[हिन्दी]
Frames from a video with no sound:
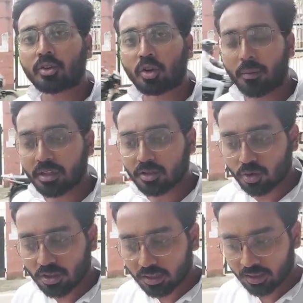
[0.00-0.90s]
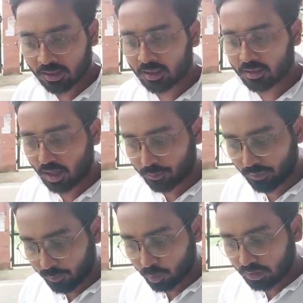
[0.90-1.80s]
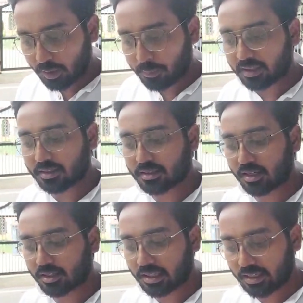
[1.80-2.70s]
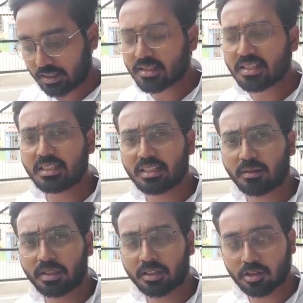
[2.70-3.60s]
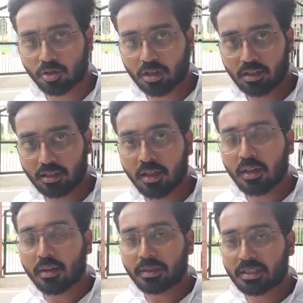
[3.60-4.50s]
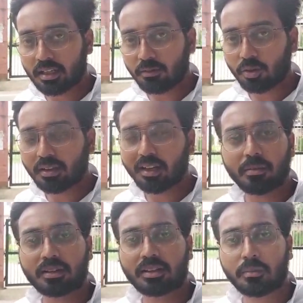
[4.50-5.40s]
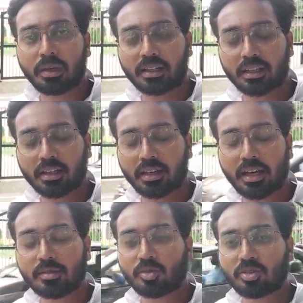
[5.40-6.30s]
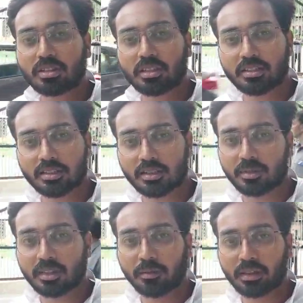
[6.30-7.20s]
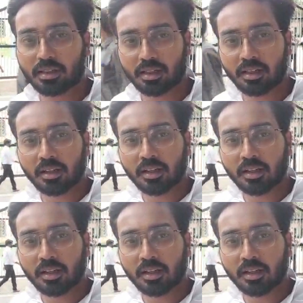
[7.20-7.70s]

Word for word: तो हमने सोचा था अब हम मुद्दे पर किस जा रहे थे एस टी e अभ्यर्थियों के लिए बेचारे वो दर बदर भटक रहे हैं आज मोदी जी का जन्मदिन भी है